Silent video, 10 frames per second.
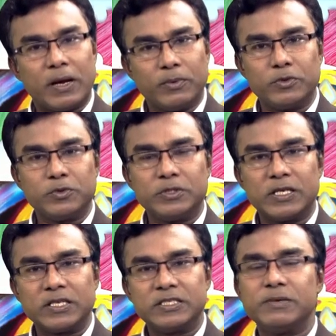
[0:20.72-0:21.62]
আমন্ত্রণ
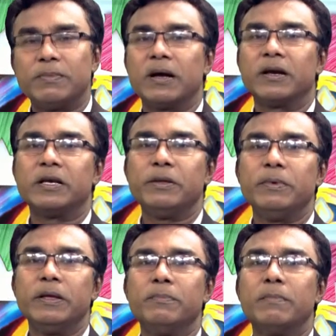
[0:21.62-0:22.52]
জানাচ্ছি বাংলা
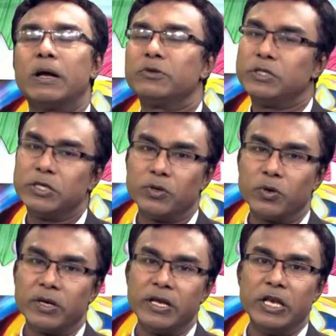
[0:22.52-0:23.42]
টিভির মানসিক
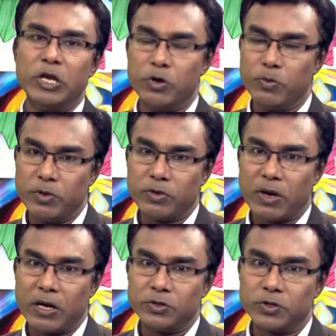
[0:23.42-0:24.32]
রোগ নিয়ে নিয়মিত
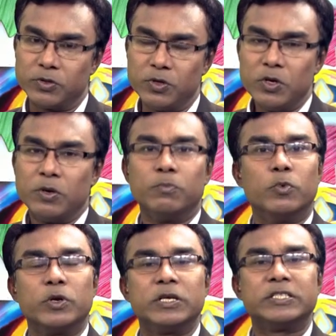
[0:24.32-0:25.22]
আয়োজন
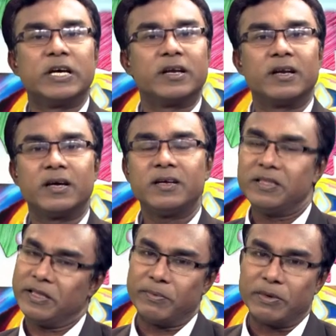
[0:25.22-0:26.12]
মনের জানালা
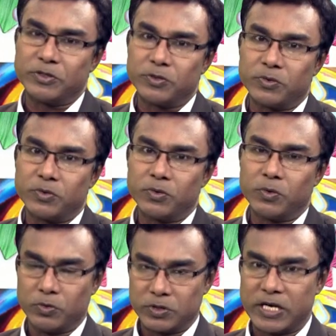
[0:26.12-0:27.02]
দেখবার জন্য
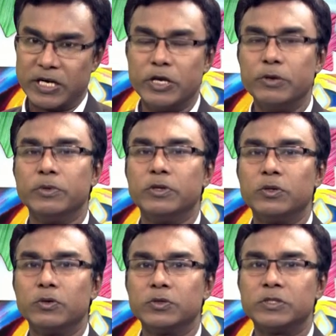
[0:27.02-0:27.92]
অনুষ্ঠানটি
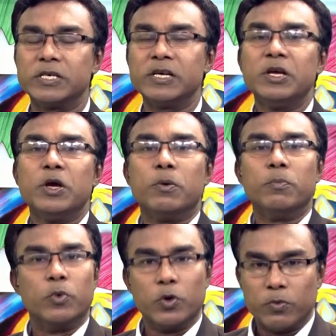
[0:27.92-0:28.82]
নিবেদিত হচ্ছে
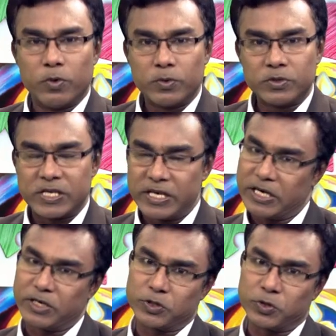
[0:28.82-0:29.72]
মনোভবন
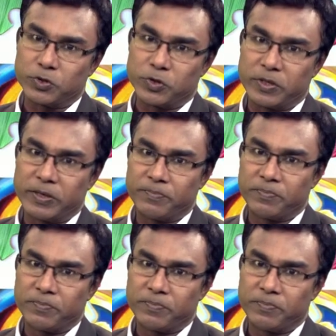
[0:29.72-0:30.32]
সেন্টারের সৌজন্যে